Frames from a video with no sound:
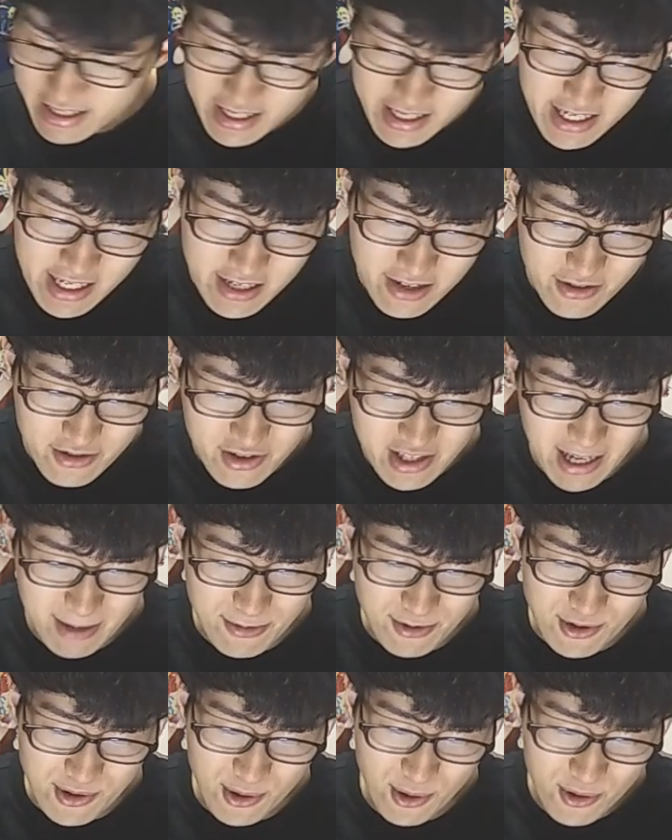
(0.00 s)

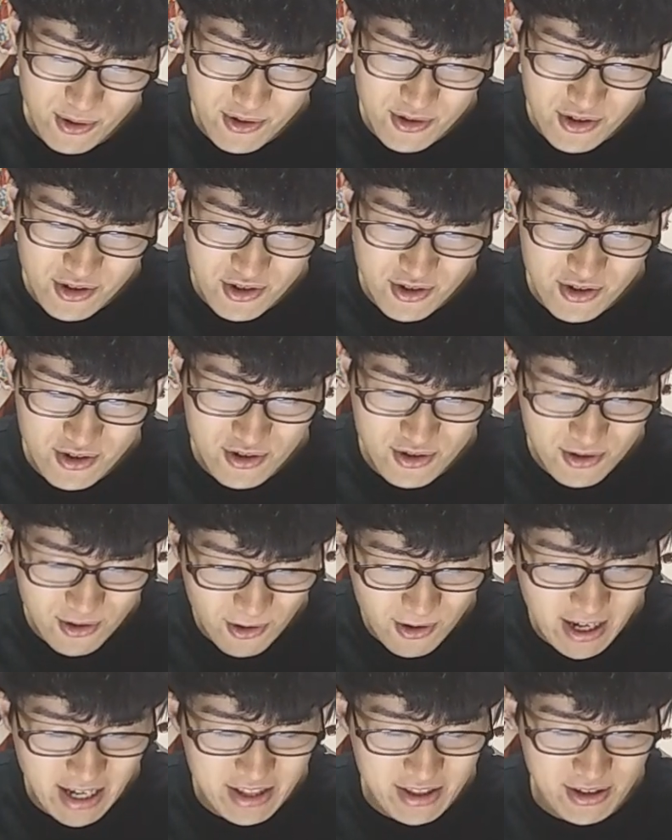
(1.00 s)
キングダム
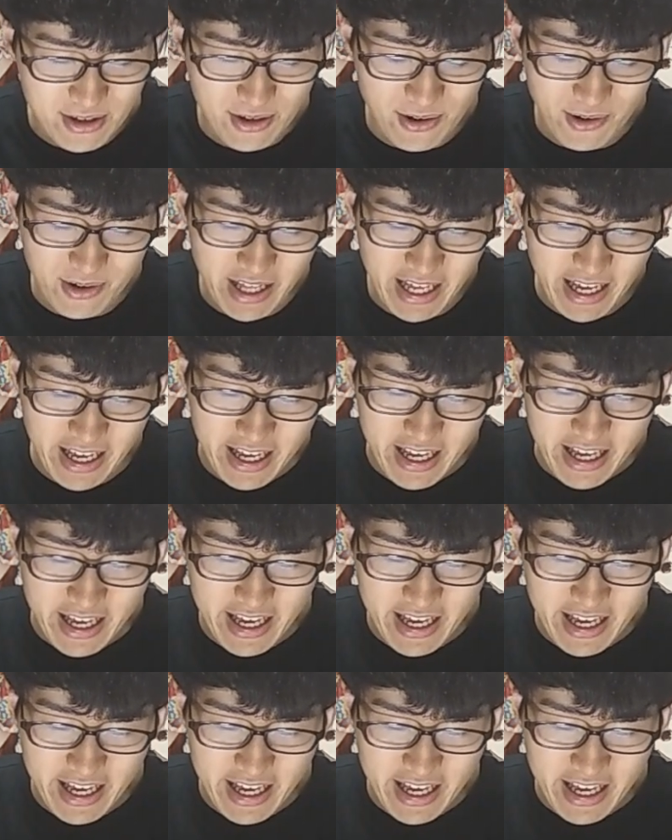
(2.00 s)
65巻というかね、